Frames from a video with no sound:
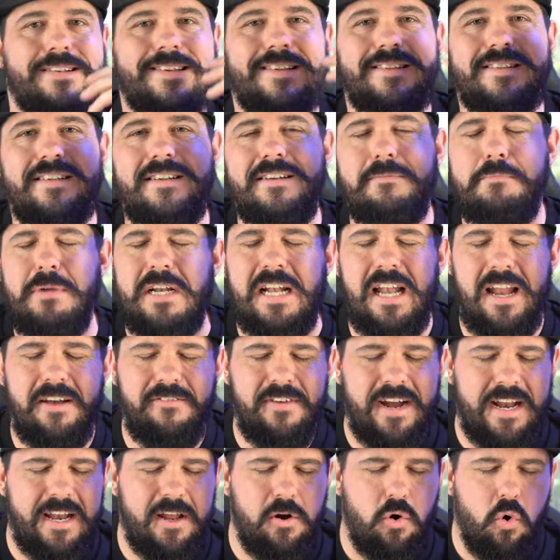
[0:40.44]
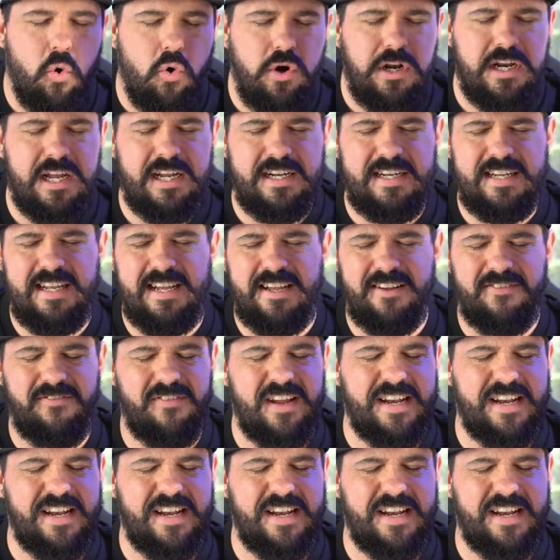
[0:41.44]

Das sind mittlerweile hunderte,